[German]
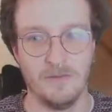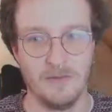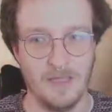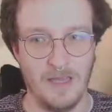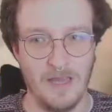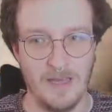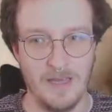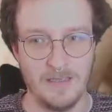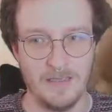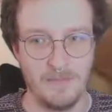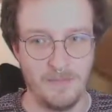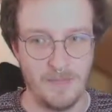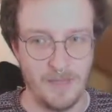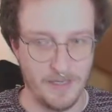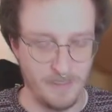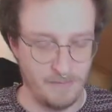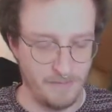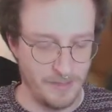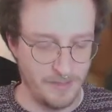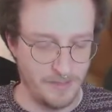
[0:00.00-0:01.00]
So,
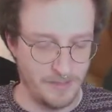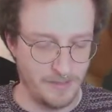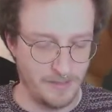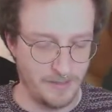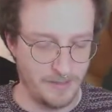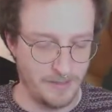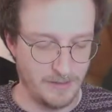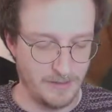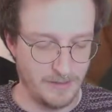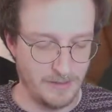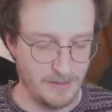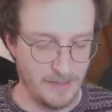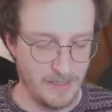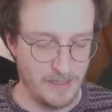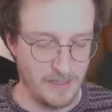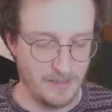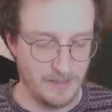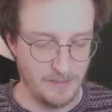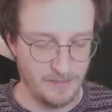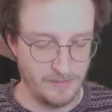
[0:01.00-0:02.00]
Last Pack Magic.
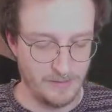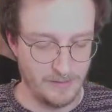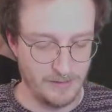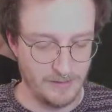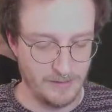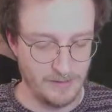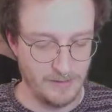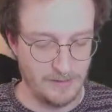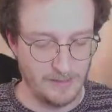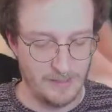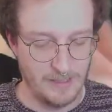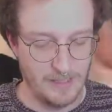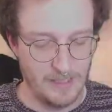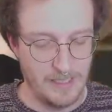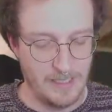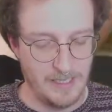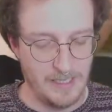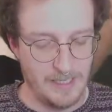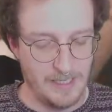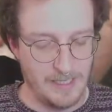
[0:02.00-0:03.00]
Arceus.
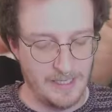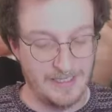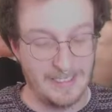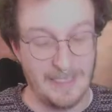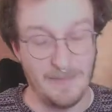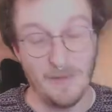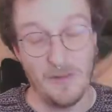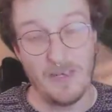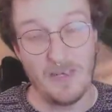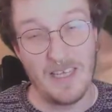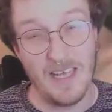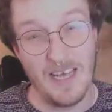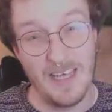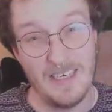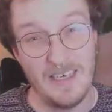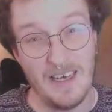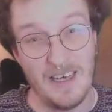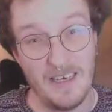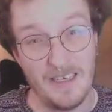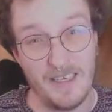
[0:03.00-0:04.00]
Ich habe noch
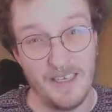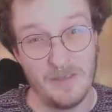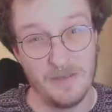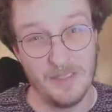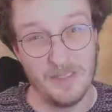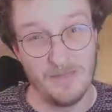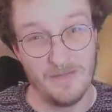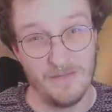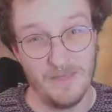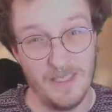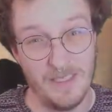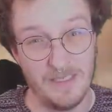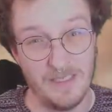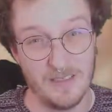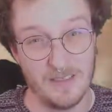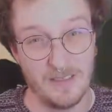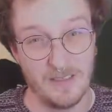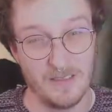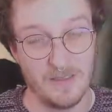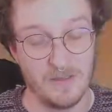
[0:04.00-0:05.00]
kein Arceus
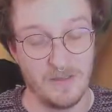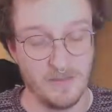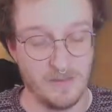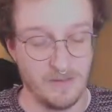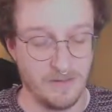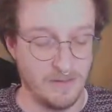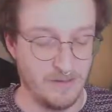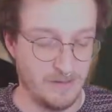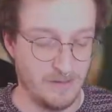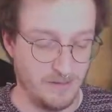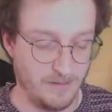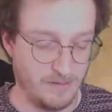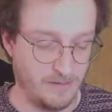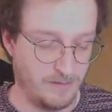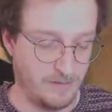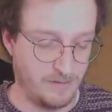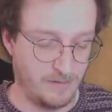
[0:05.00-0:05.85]
Visa gezogen.